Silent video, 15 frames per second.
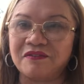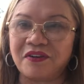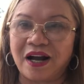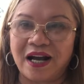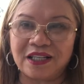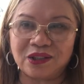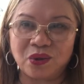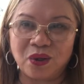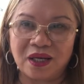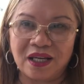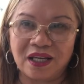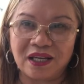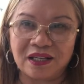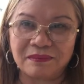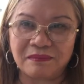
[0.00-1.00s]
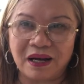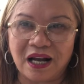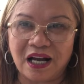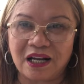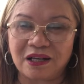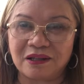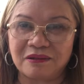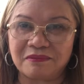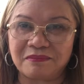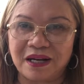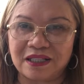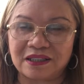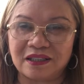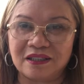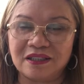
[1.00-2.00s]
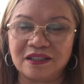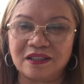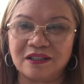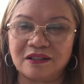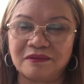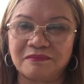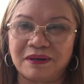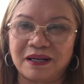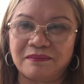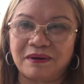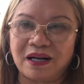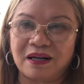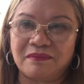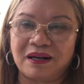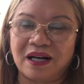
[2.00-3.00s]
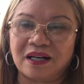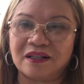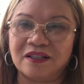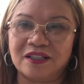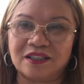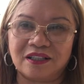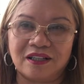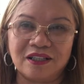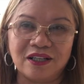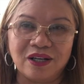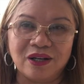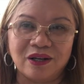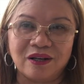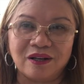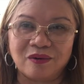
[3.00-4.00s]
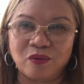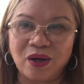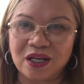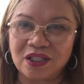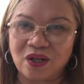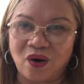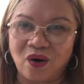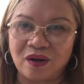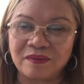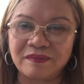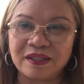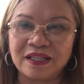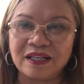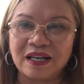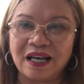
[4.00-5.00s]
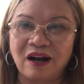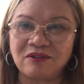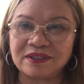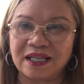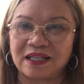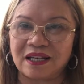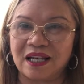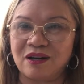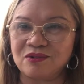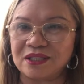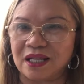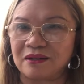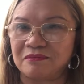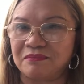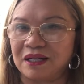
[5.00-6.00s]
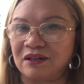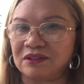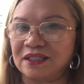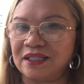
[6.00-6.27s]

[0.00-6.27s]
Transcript: phải thuê bà bà tới ờ, bà bà bà người tới quét dọn lau sạch lau sạch mà lau